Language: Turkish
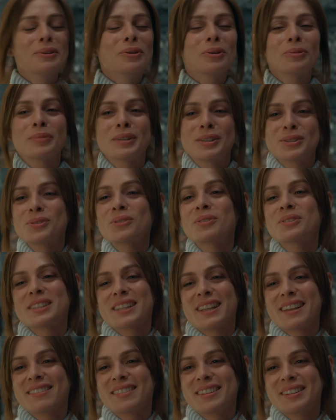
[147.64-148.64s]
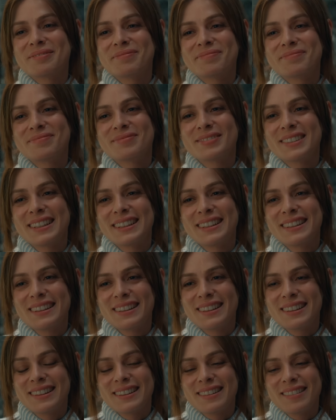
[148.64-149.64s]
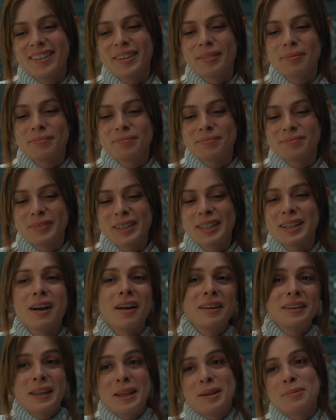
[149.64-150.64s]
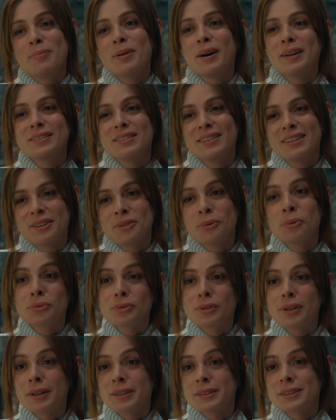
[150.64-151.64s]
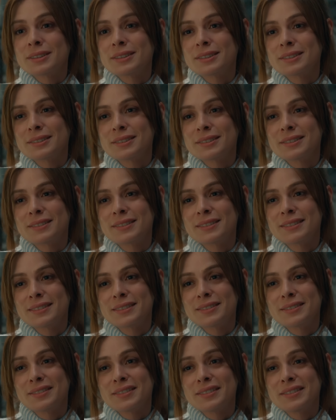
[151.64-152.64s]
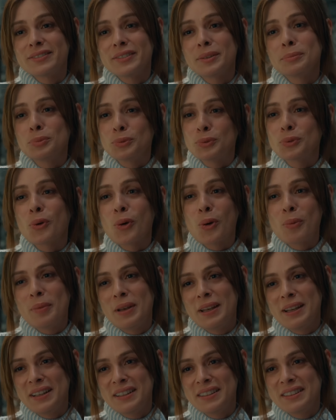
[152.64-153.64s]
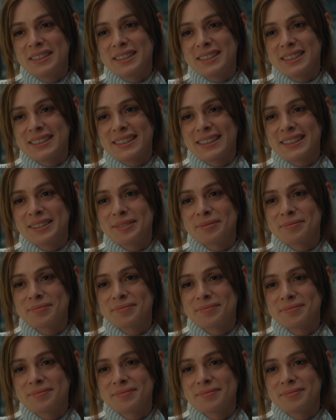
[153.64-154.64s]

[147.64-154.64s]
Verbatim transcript: anne olmayı çok sevdim. Ve beni anne yapan da onlar. Ve bunu görmelerini istedim.